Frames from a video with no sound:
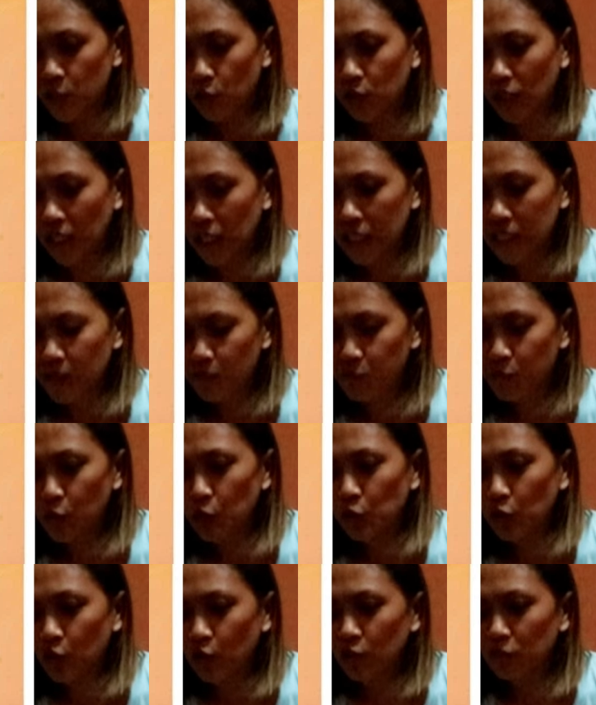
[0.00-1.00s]
So naisip
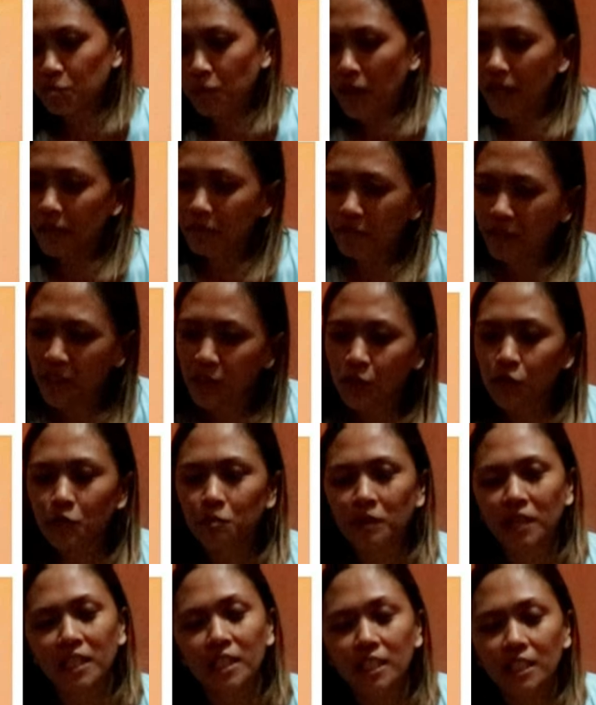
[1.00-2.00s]
ko noon para
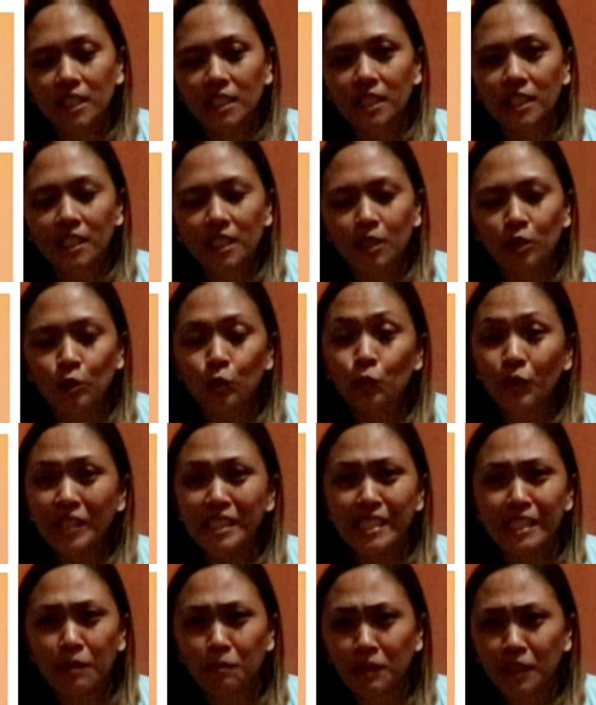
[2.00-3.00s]
medyo may
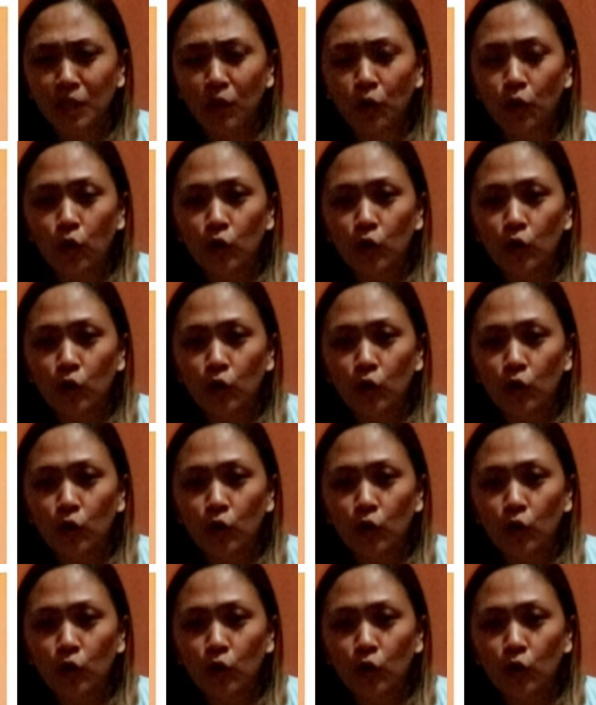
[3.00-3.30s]
twist naman ng